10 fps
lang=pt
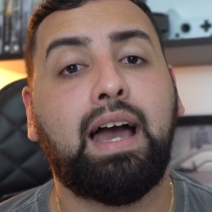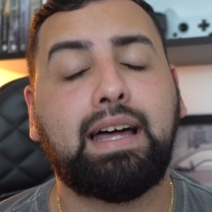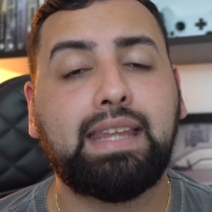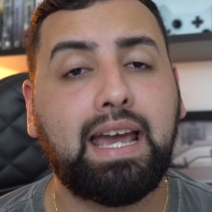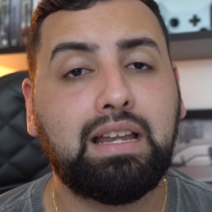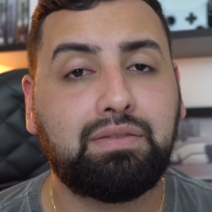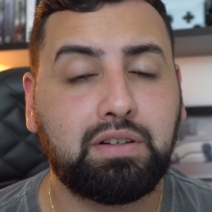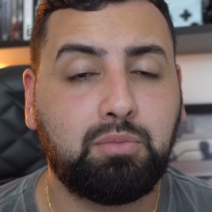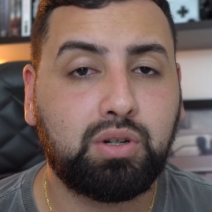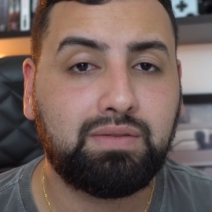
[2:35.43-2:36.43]
A DL
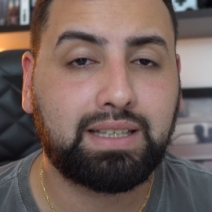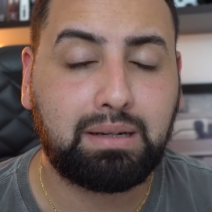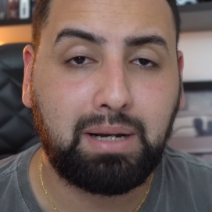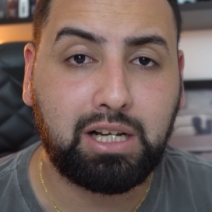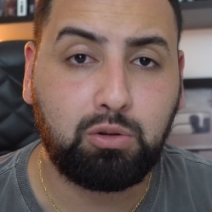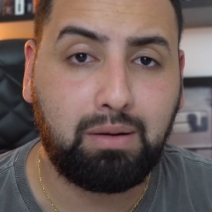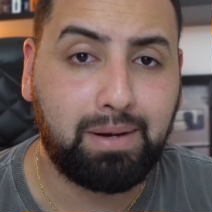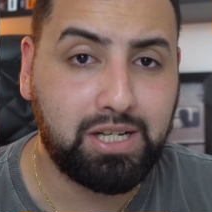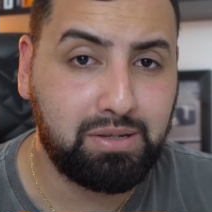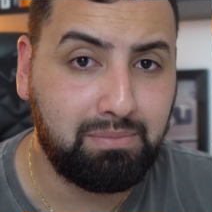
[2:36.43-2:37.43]
afirmou que vai trabalhar com uma
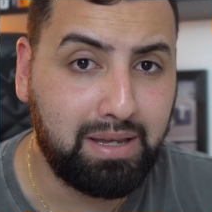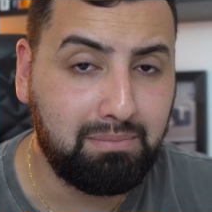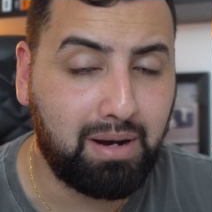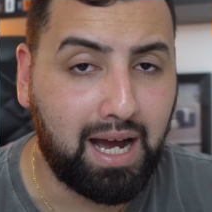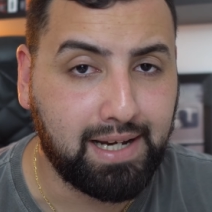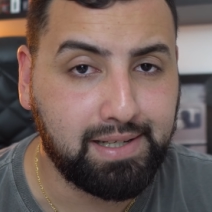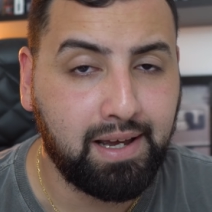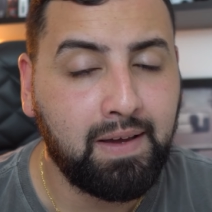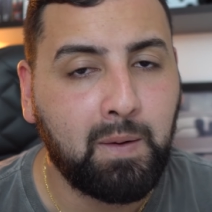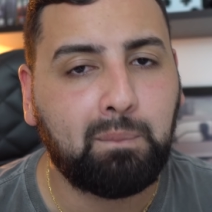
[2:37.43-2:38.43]
margem bem baixa,
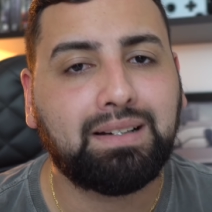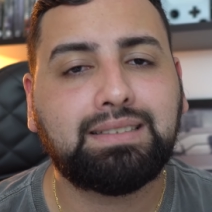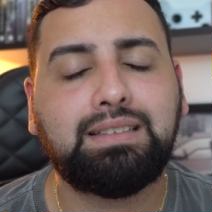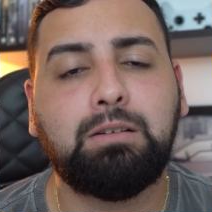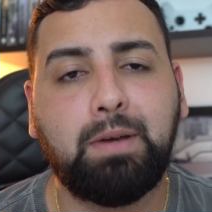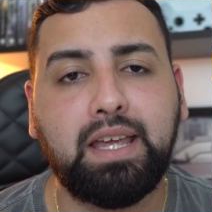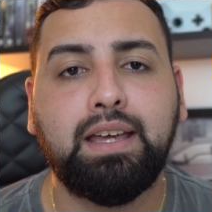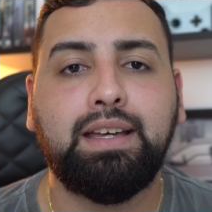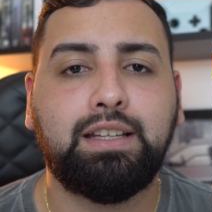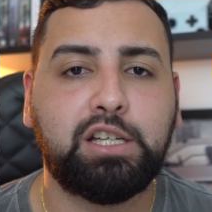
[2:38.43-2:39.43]
mas
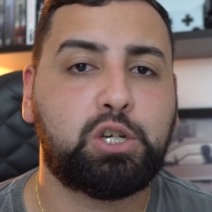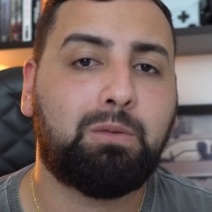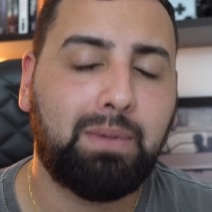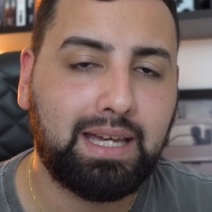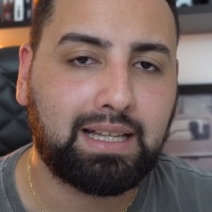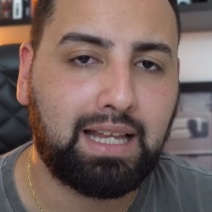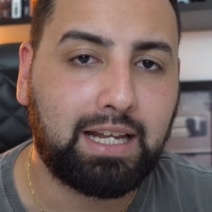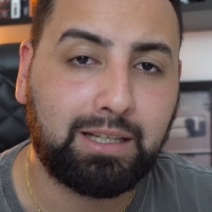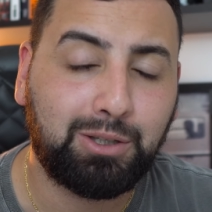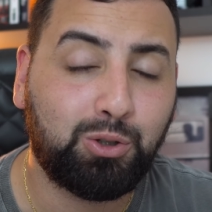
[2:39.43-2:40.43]
também deixou bem
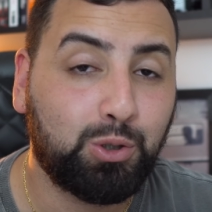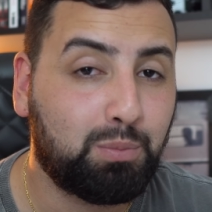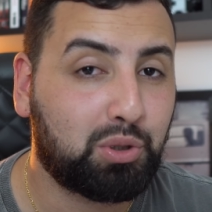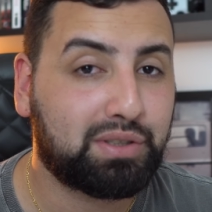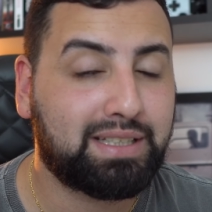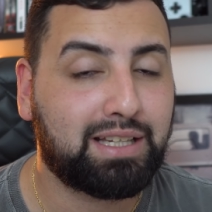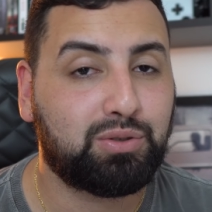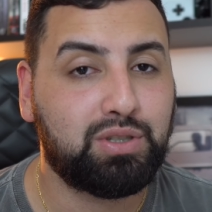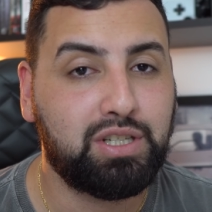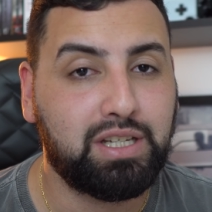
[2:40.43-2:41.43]
claro que todo o
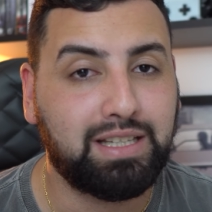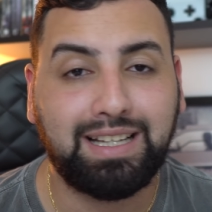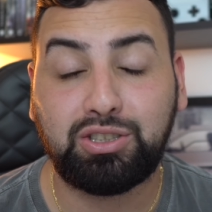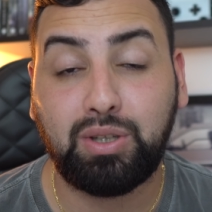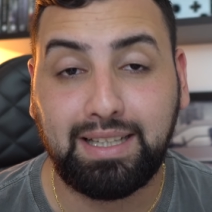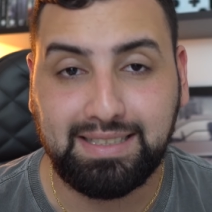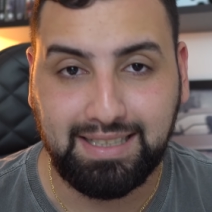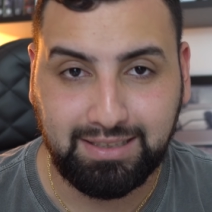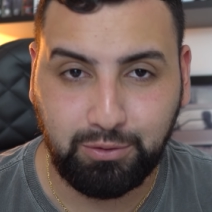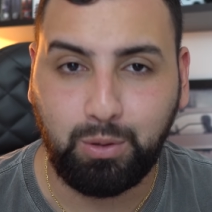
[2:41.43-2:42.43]
processo de
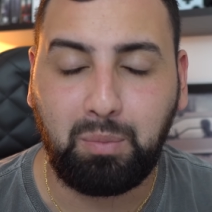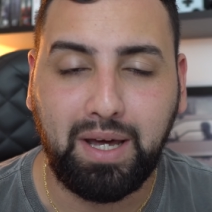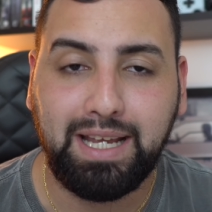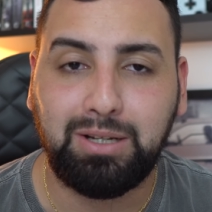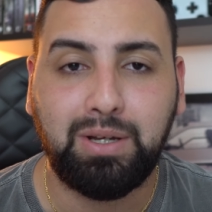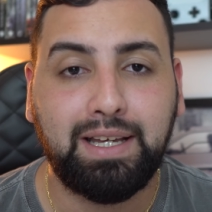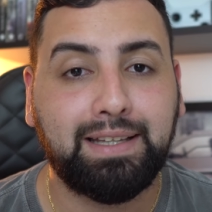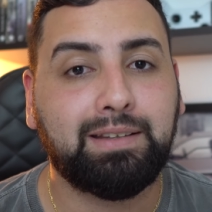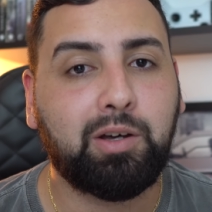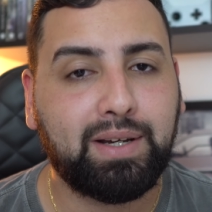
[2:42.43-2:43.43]
nacionalização do aparelho
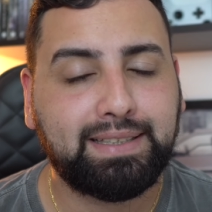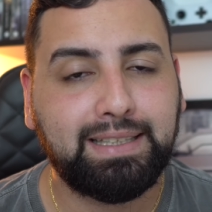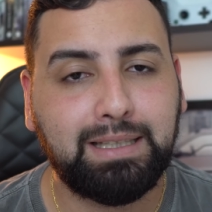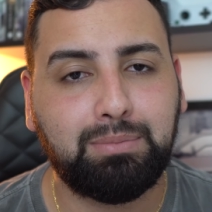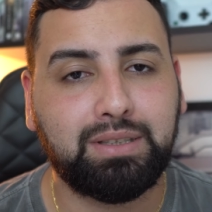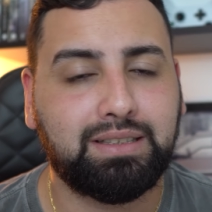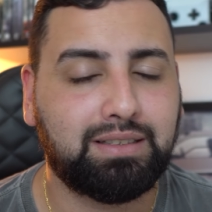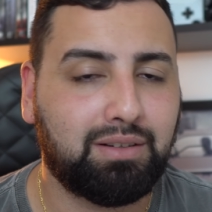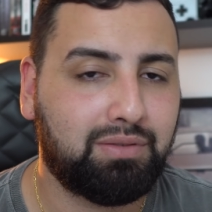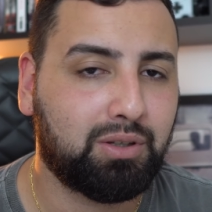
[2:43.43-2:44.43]
não é simples.
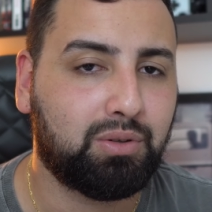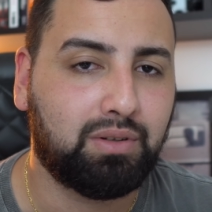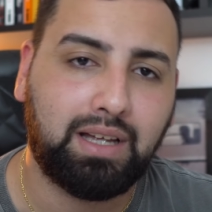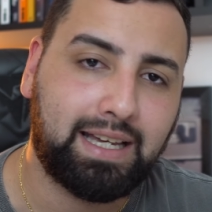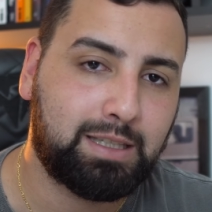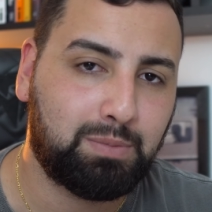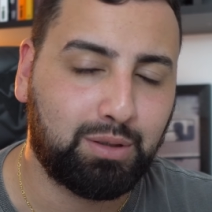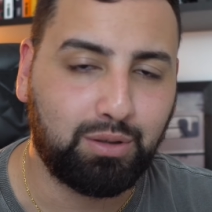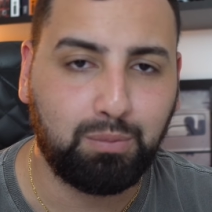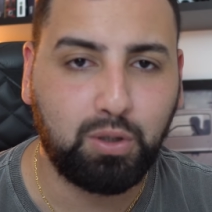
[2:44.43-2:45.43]
Então falou a
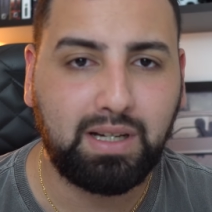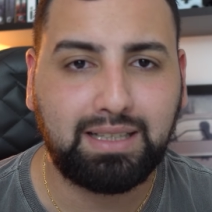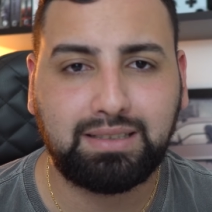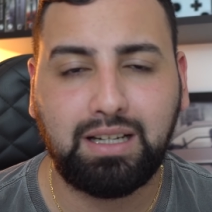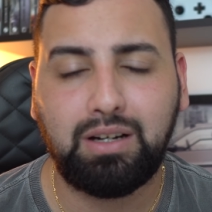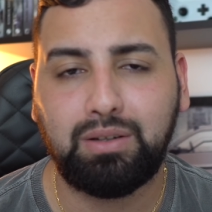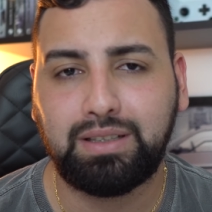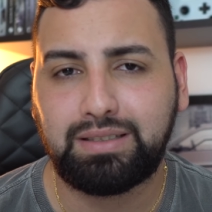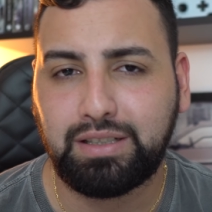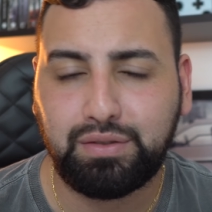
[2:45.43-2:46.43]
respeito da homologação,
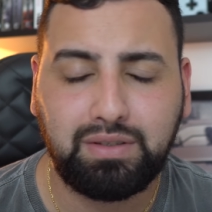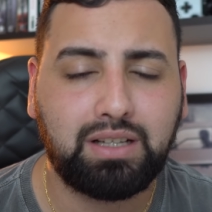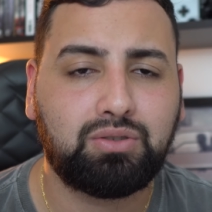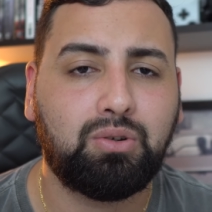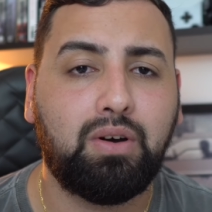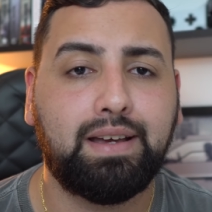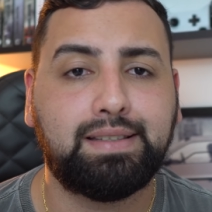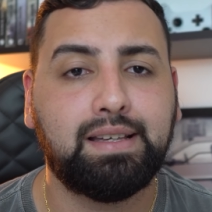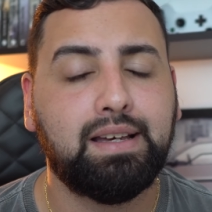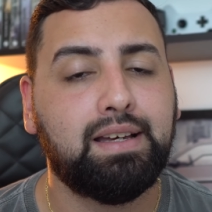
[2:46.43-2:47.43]
das
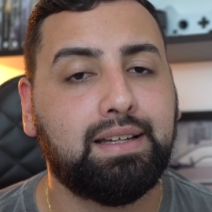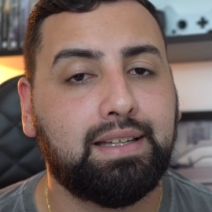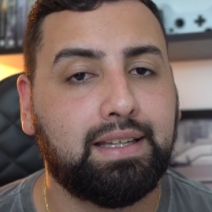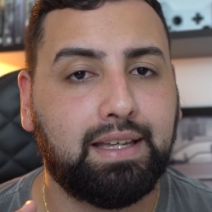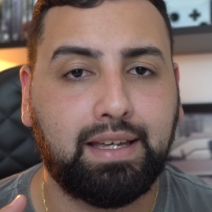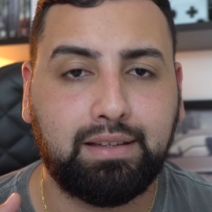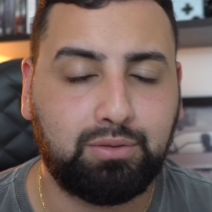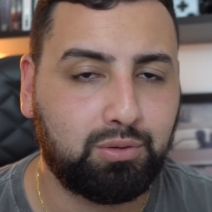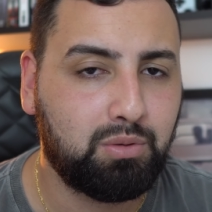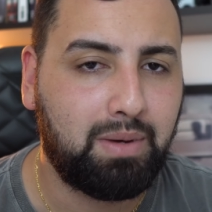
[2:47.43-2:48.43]
certificações, é,
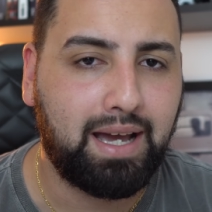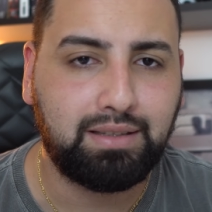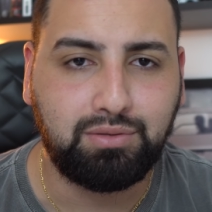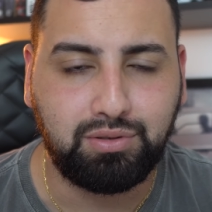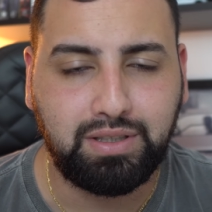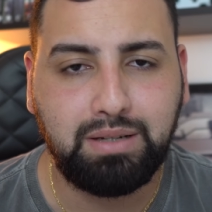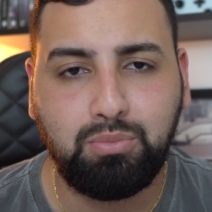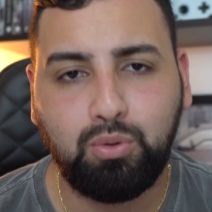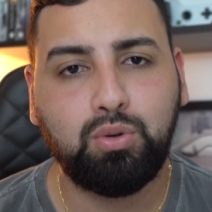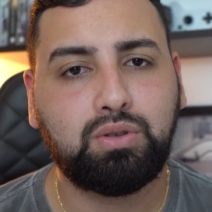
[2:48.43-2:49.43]
tudo mais, dos
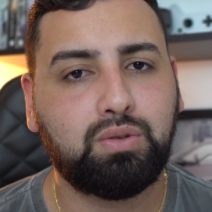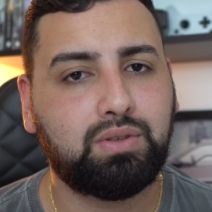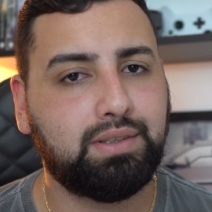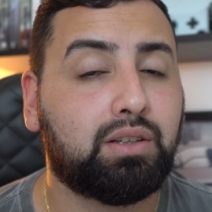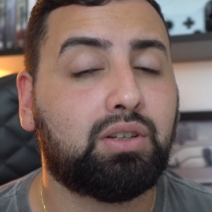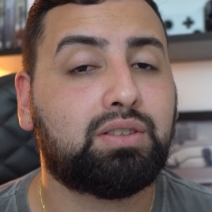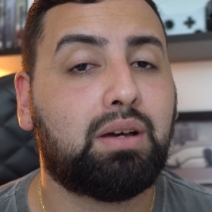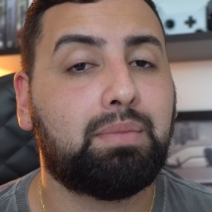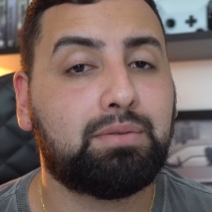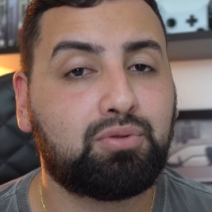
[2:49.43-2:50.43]
tributos. Então nós
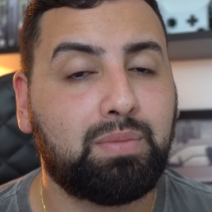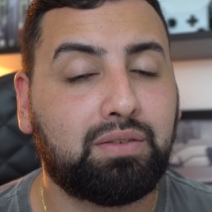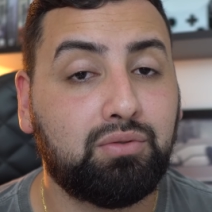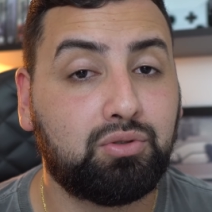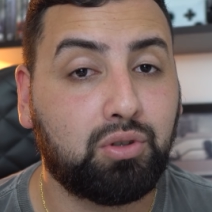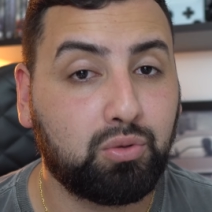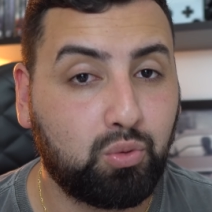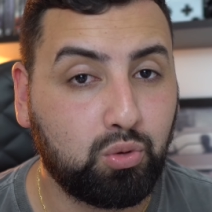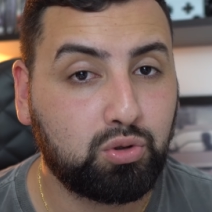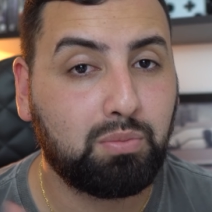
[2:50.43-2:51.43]
sabemos como é que funciona o
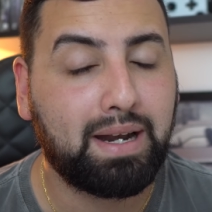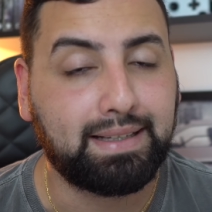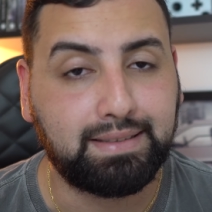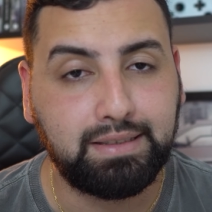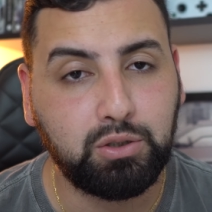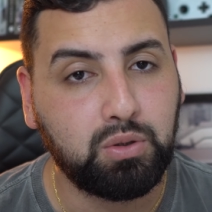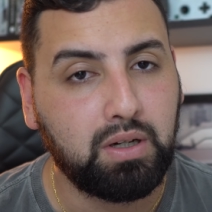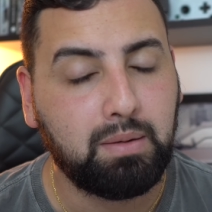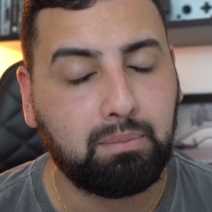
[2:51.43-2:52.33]
custo Brasil